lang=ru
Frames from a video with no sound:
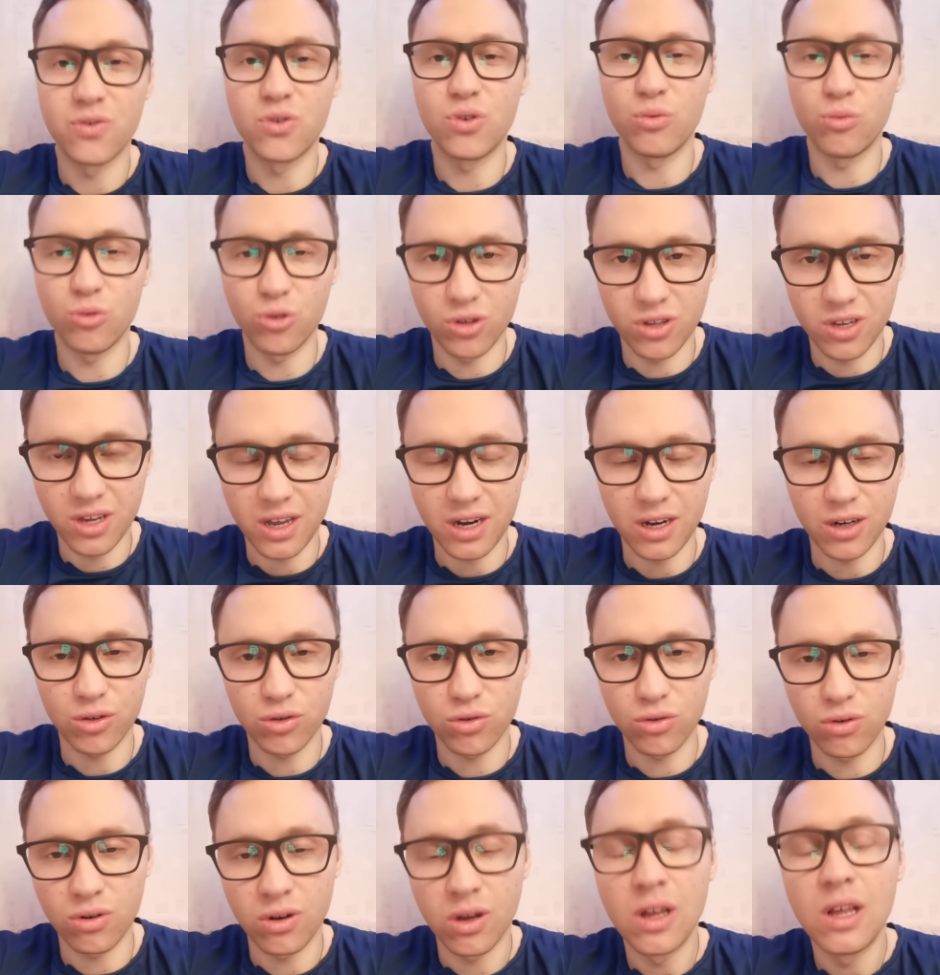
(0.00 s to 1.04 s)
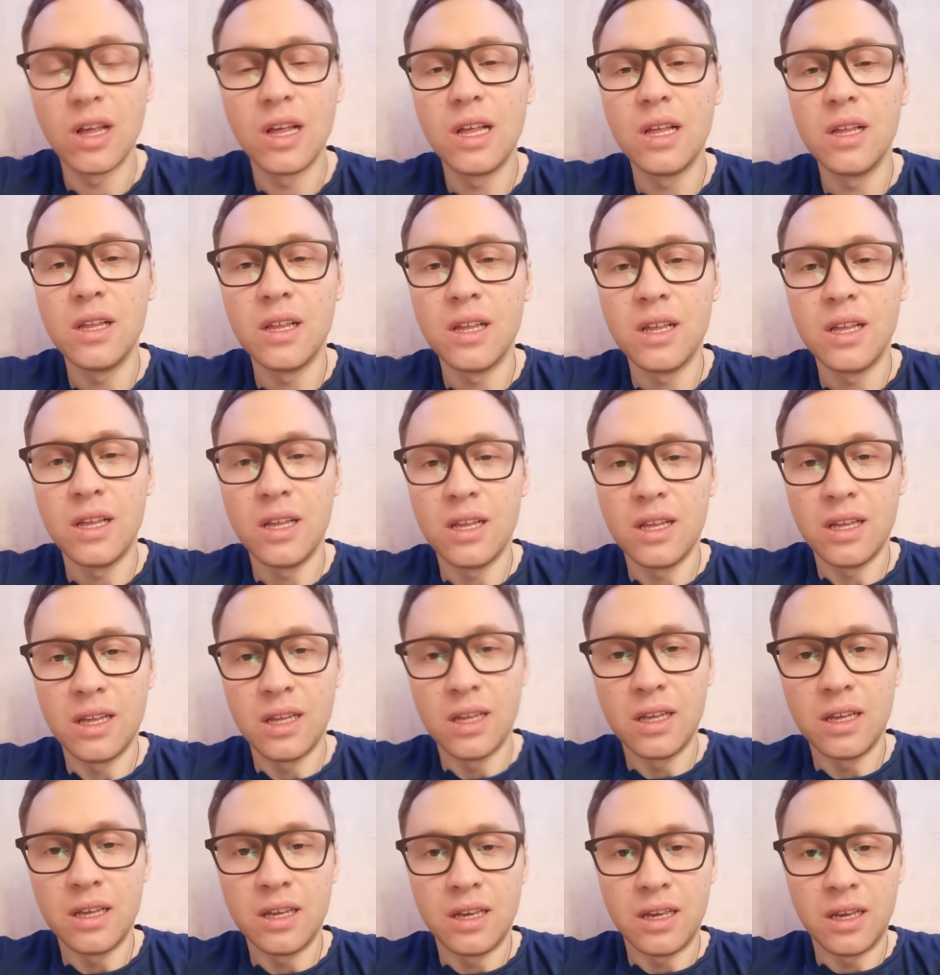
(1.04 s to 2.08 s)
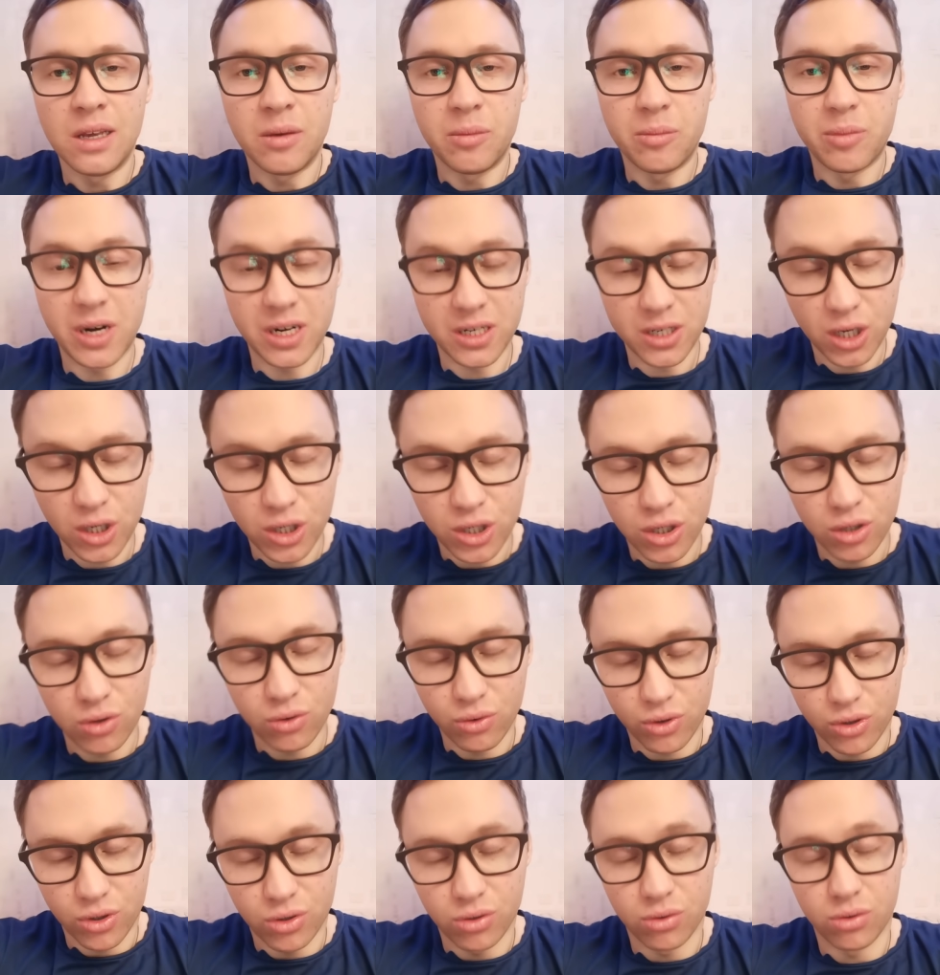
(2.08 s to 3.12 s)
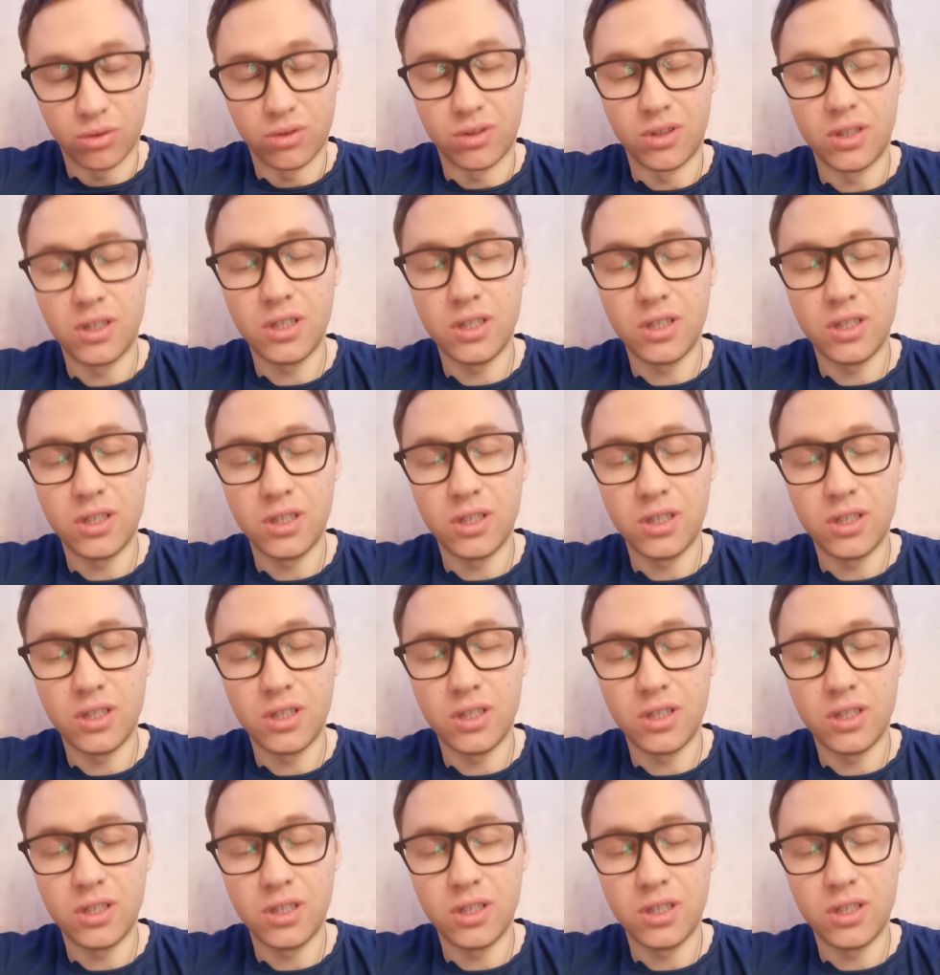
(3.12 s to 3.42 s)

все будет хорошо. Прошедшей ночью